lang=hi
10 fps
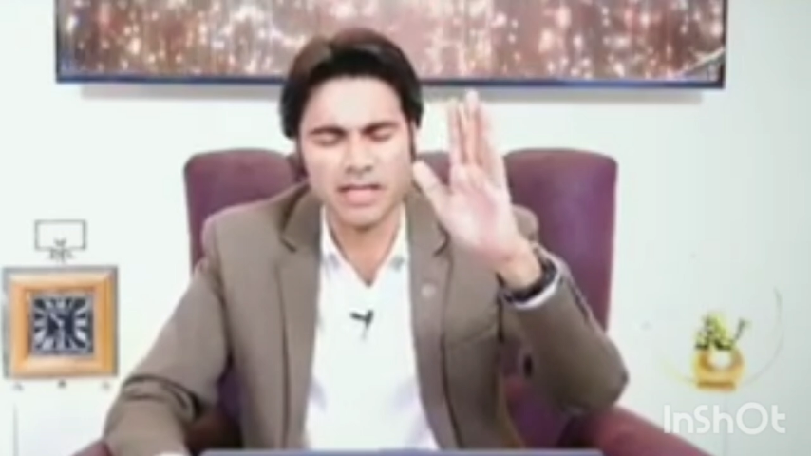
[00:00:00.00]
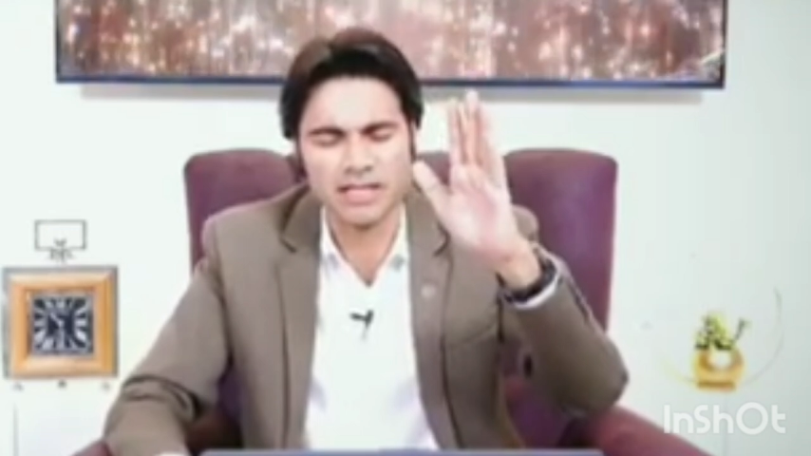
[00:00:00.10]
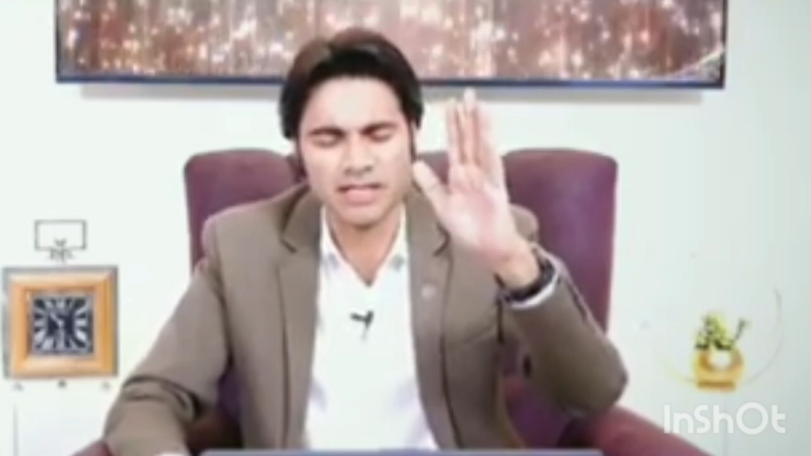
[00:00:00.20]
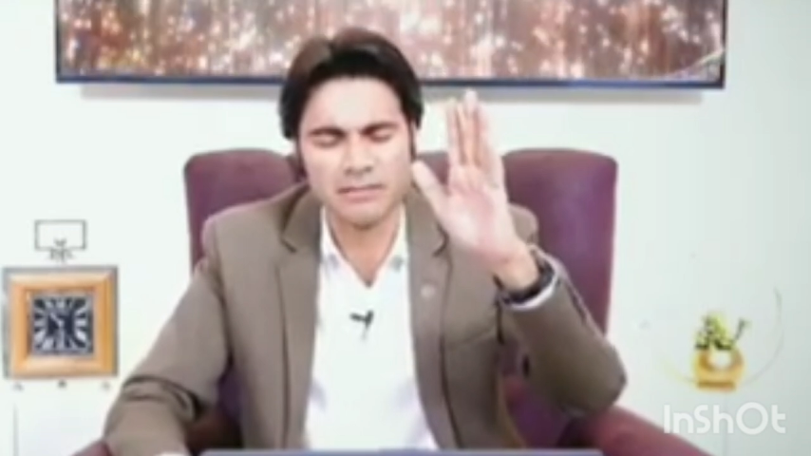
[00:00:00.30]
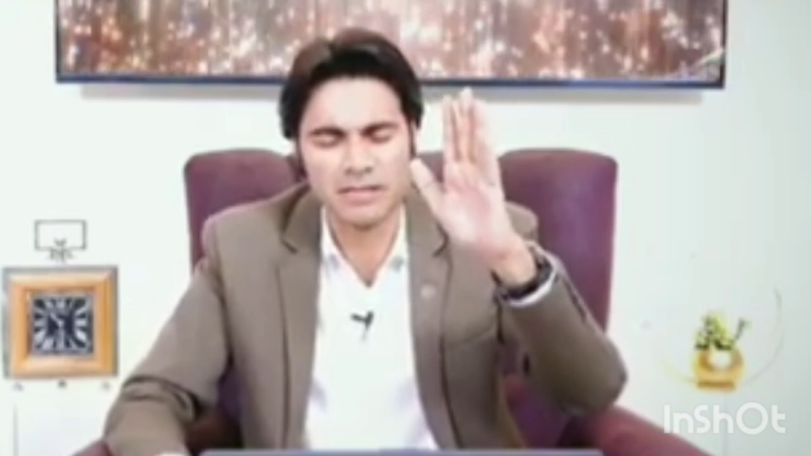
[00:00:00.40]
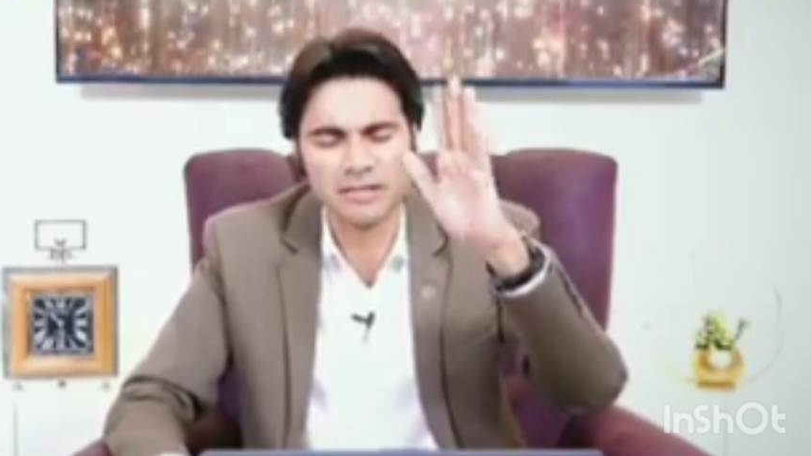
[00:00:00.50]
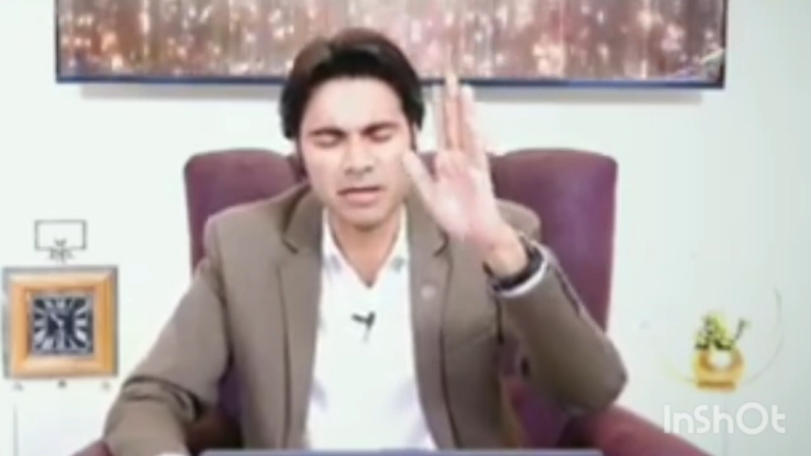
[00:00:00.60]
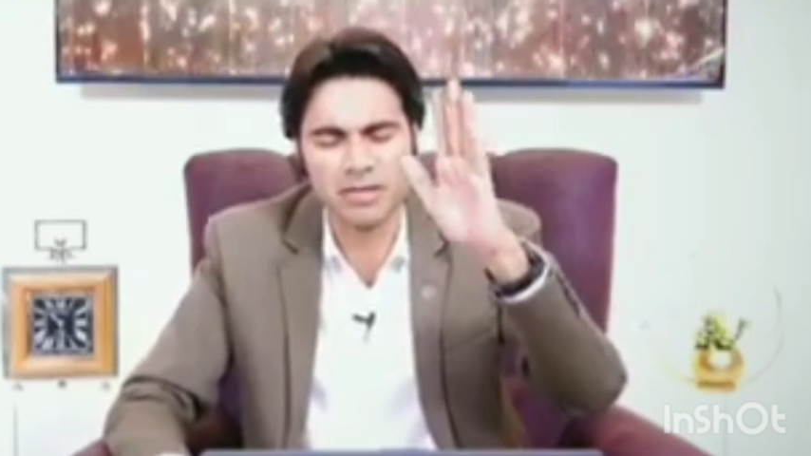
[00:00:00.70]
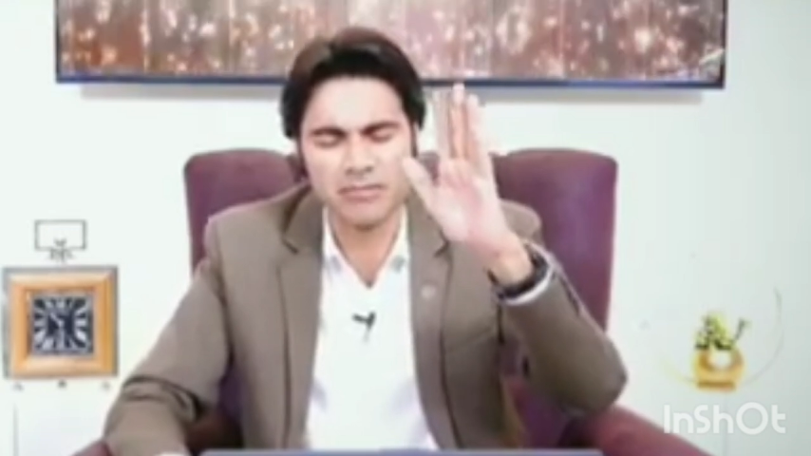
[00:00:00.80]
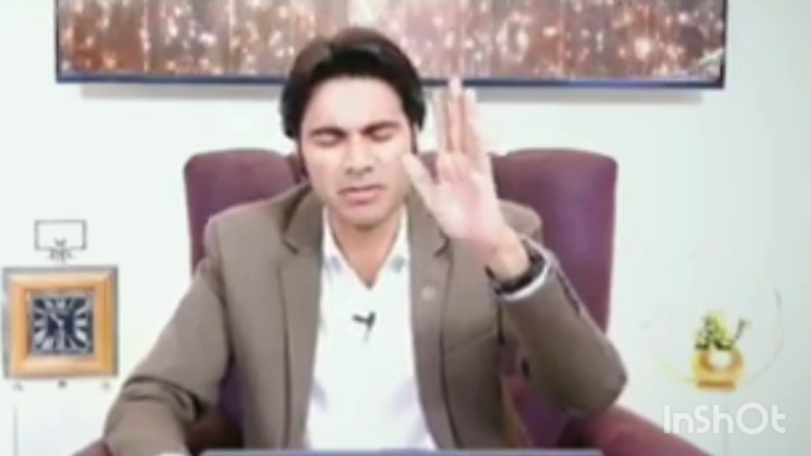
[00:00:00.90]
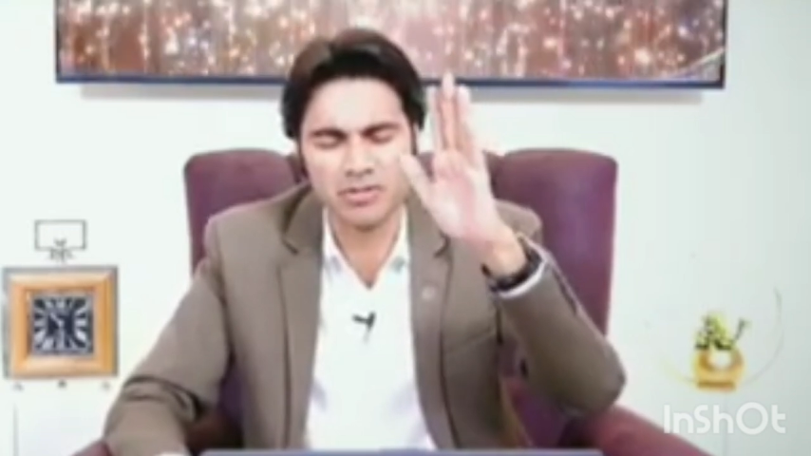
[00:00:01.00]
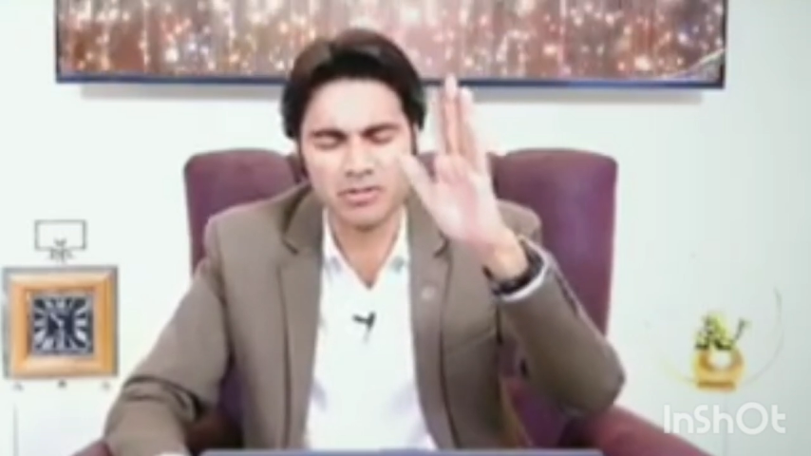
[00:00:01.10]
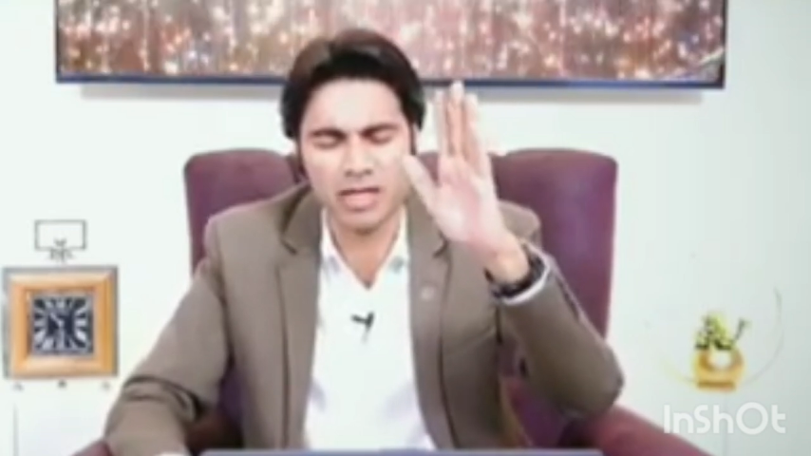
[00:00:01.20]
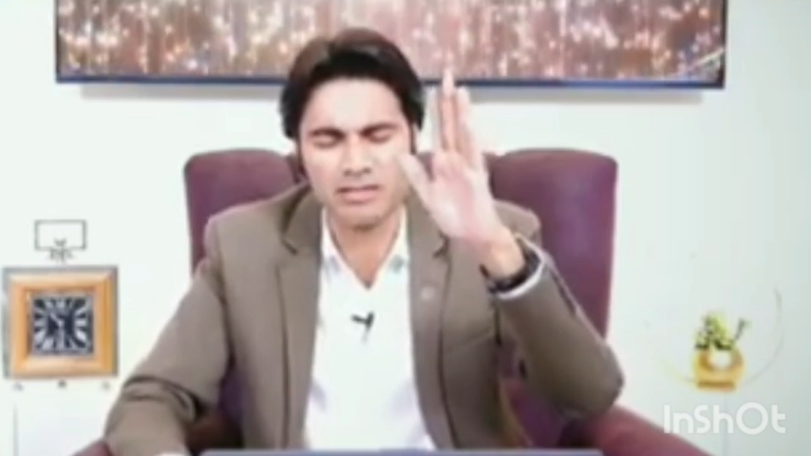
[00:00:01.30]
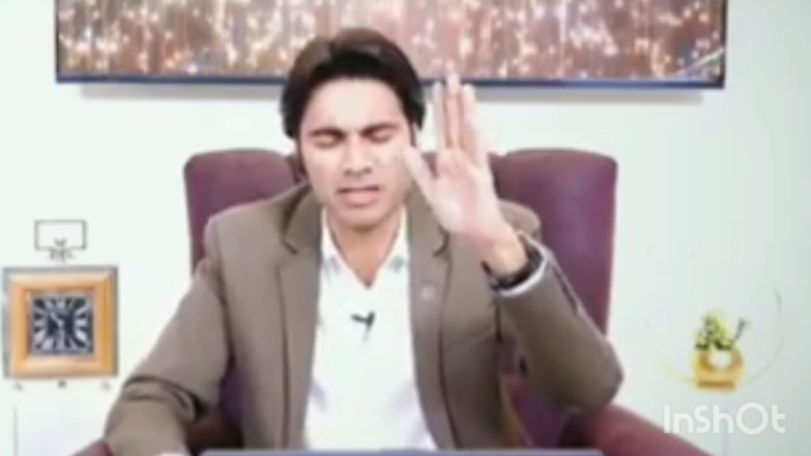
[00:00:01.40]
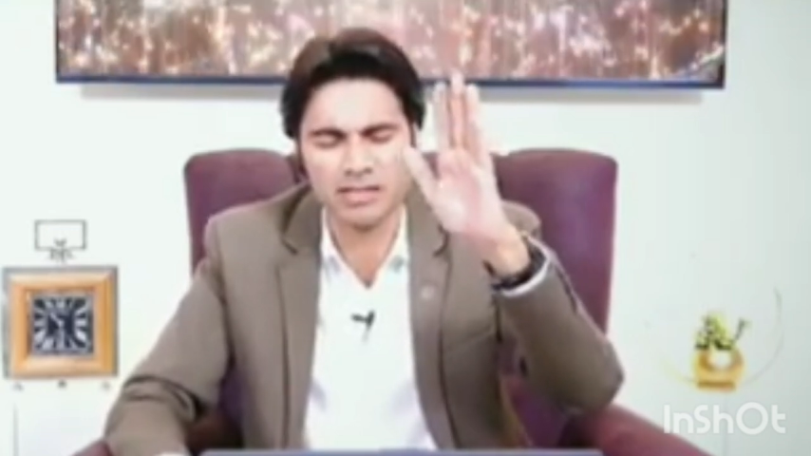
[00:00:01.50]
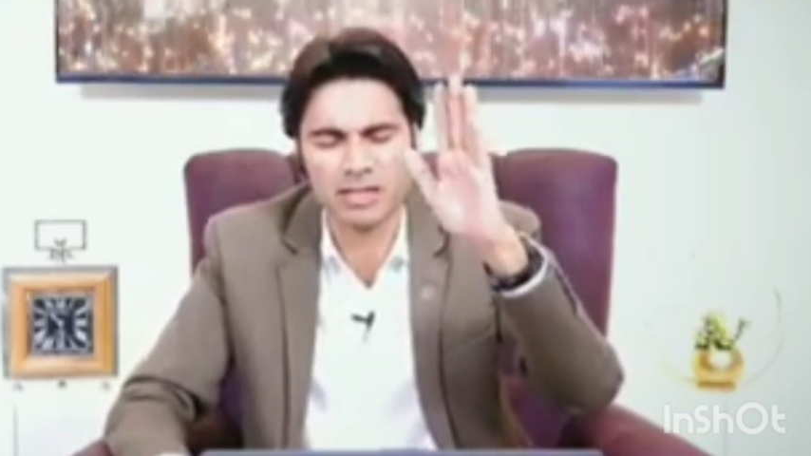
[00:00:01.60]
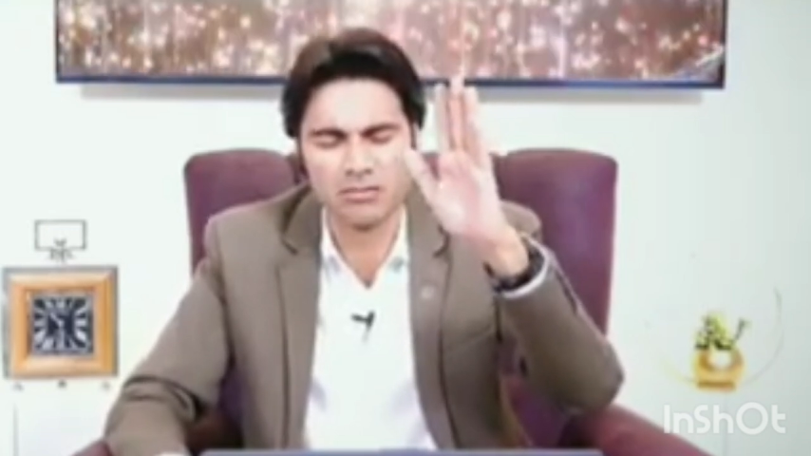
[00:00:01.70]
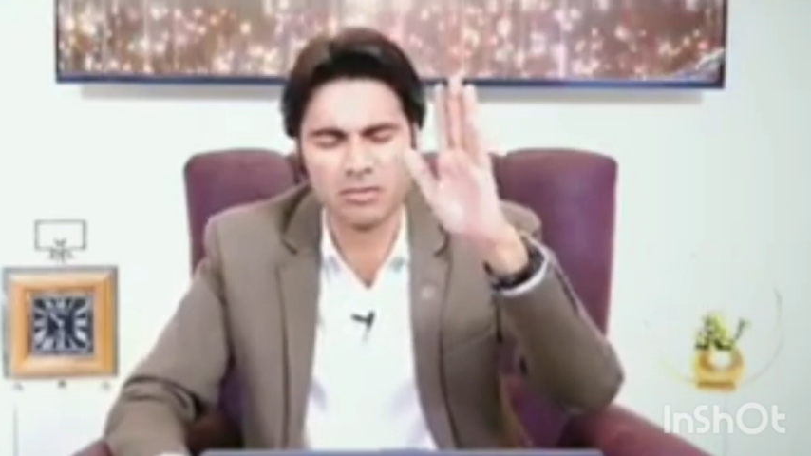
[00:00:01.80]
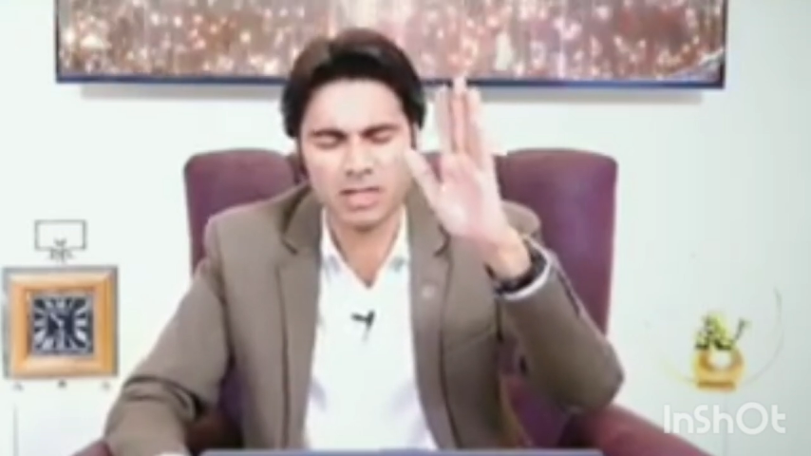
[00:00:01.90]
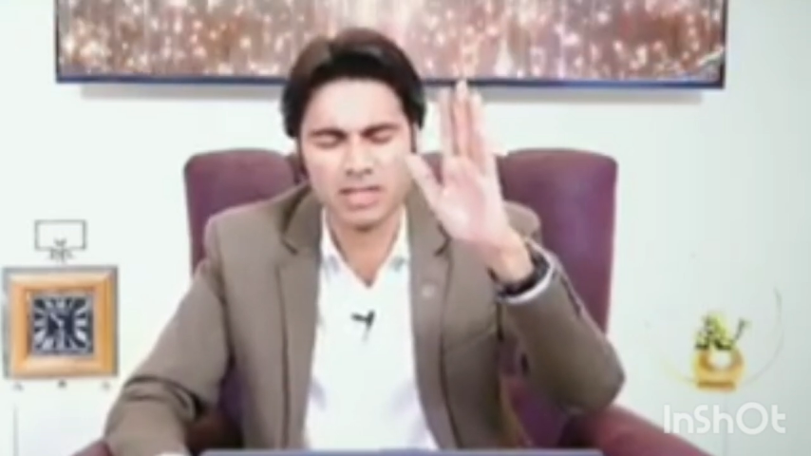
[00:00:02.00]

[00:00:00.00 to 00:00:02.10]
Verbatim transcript: लाठी में दम है मैं विश्वास करता हूं